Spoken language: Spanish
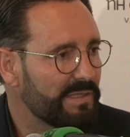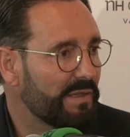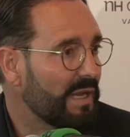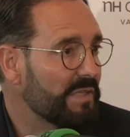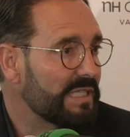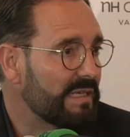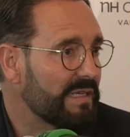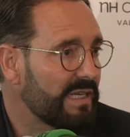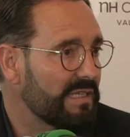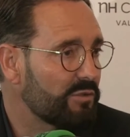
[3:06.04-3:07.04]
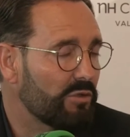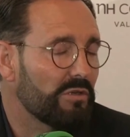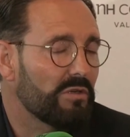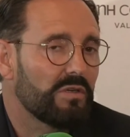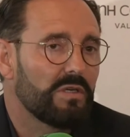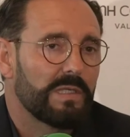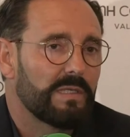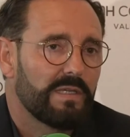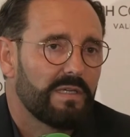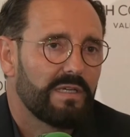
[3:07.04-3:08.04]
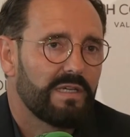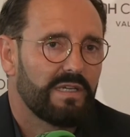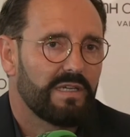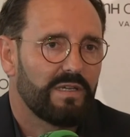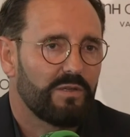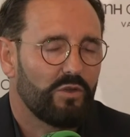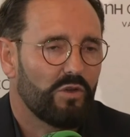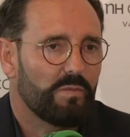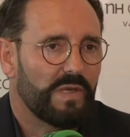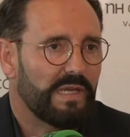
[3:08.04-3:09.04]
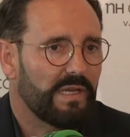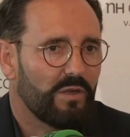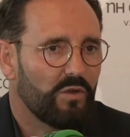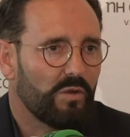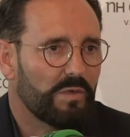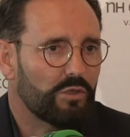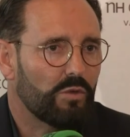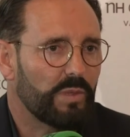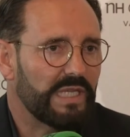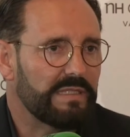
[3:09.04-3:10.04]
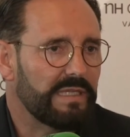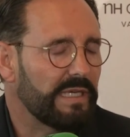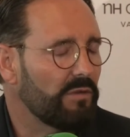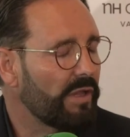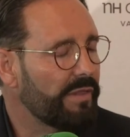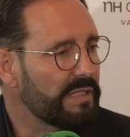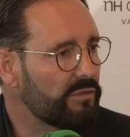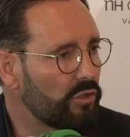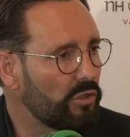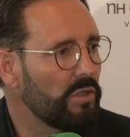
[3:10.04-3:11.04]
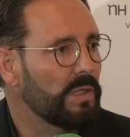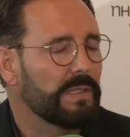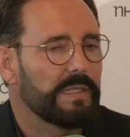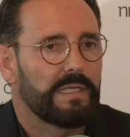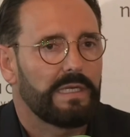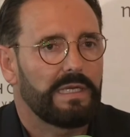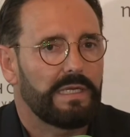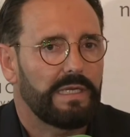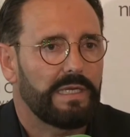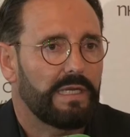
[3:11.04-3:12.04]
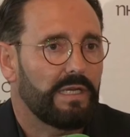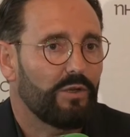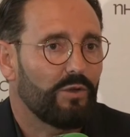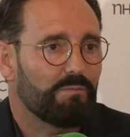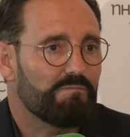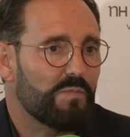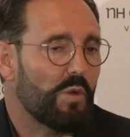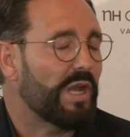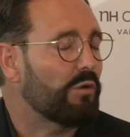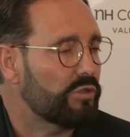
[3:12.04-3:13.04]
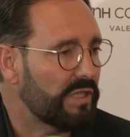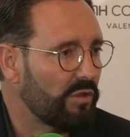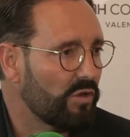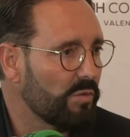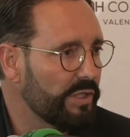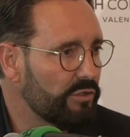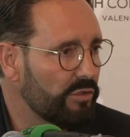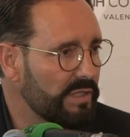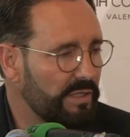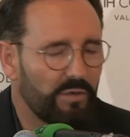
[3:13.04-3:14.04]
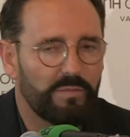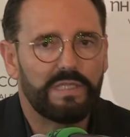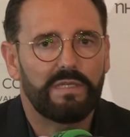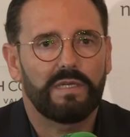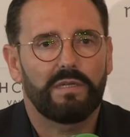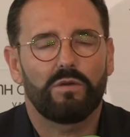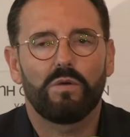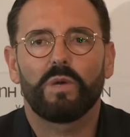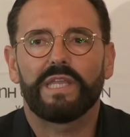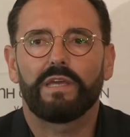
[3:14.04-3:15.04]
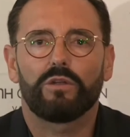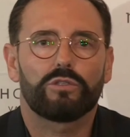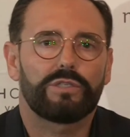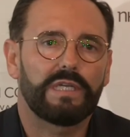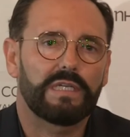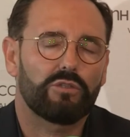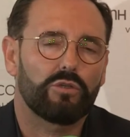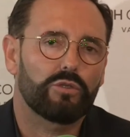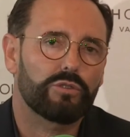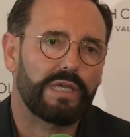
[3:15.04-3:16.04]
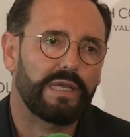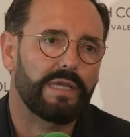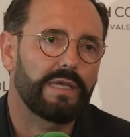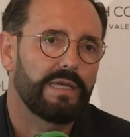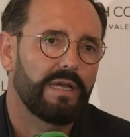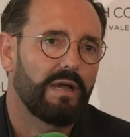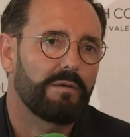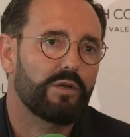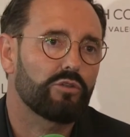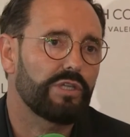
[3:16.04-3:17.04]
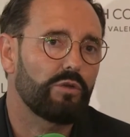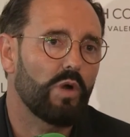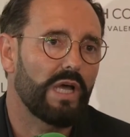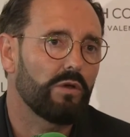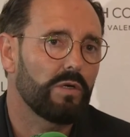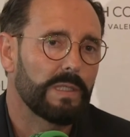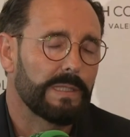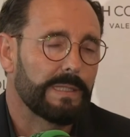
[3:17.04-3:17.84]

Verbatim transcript: sinceramente esto eh, no, me, sorprende, lo acepto. Eh, me hubiera gustado, como he dicho anteriormente a los compañeros y a todos, que haber continuado